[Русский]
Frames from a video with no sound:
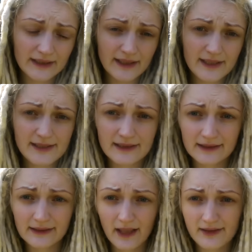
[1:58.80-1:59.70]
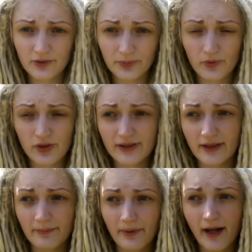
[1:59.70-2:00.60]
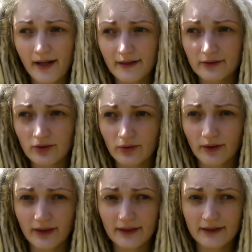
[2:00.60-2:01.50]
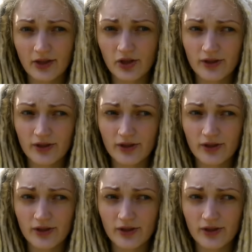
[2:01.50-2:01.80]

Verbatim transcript: если для супружеской пары, то это